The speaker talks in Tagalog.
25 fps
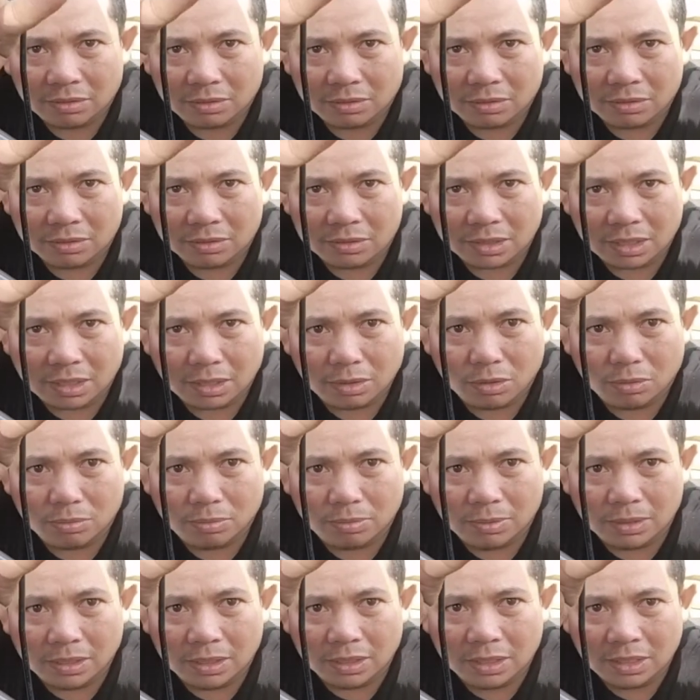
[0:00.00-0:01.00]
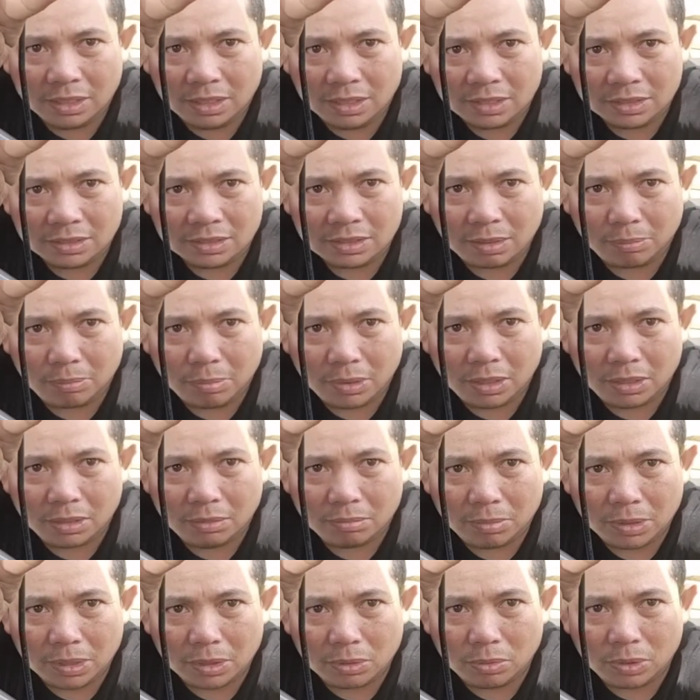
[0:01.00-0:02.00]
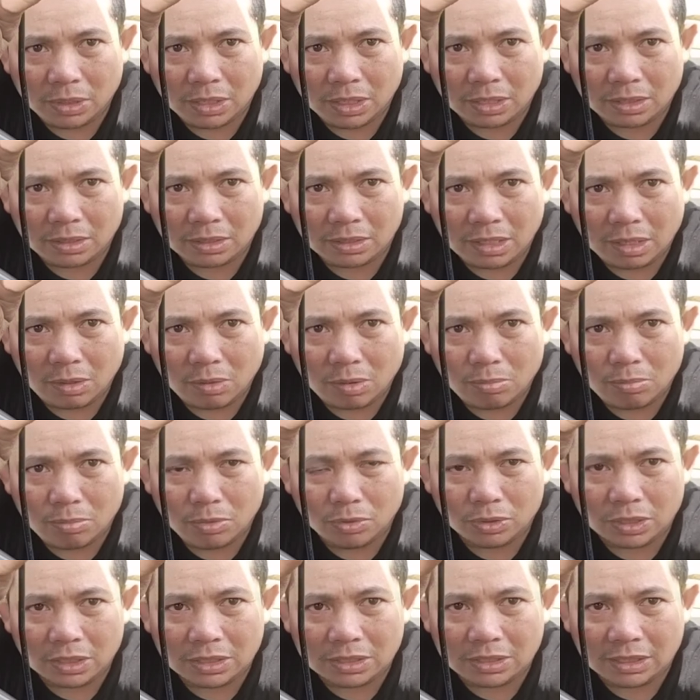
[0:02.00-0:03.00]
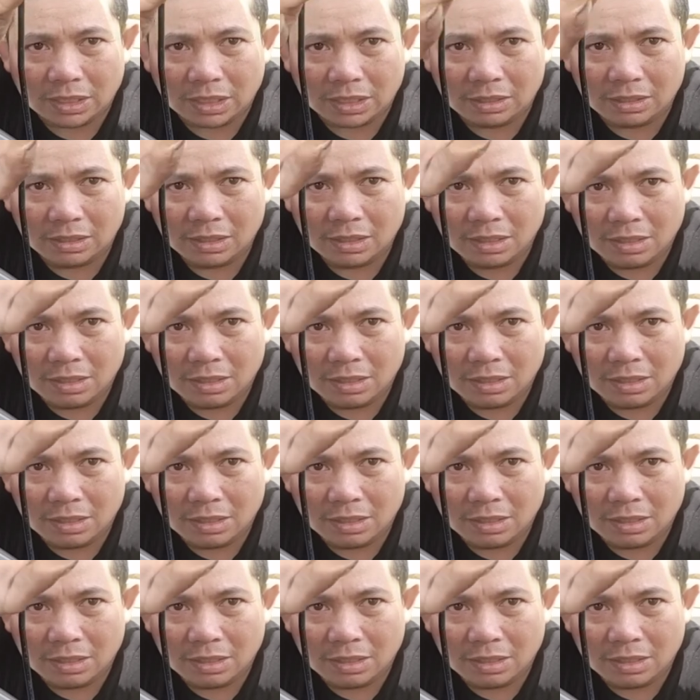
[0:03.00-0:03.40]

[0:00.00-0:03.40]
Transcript: Oh, sa loob na, sa in between ng dalawang butas yan.